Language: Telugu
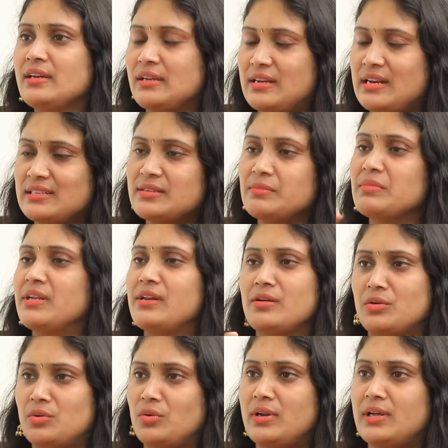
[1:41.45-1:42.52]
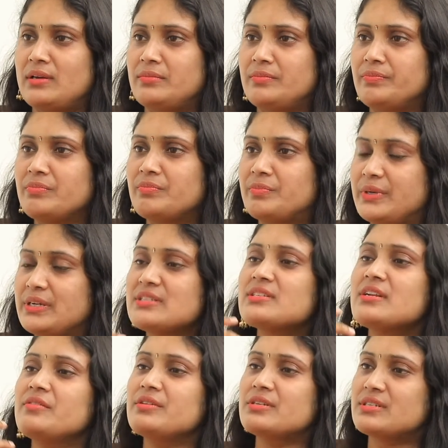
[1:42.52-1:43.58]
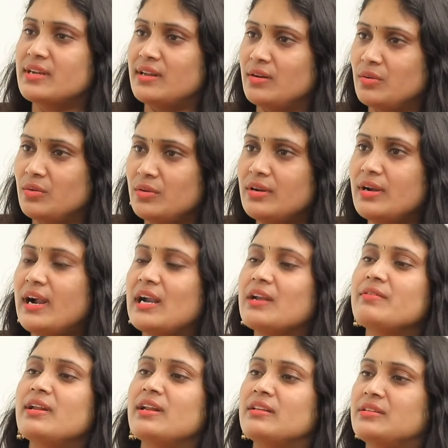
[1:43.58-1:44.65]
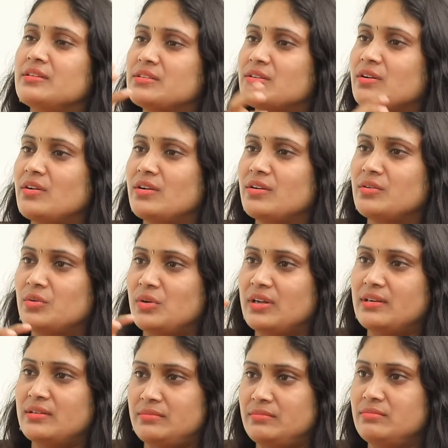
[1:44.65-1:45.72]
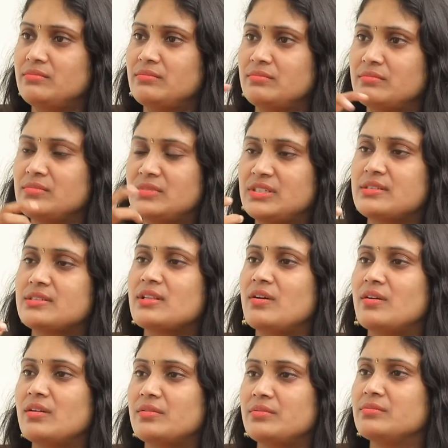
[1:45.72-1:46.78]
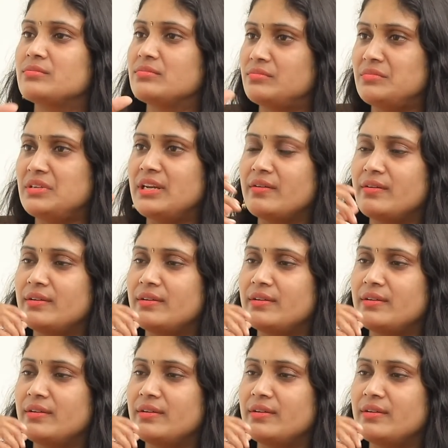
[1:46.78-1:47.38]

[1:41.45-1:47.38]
ఇట్లా అసెంబ్లీలో కూడా పర్సనల్ విషయాలు ఆడవాళ్ళని తీసుకురావడం కూడా చేస్తా ఉన్నారు మీరే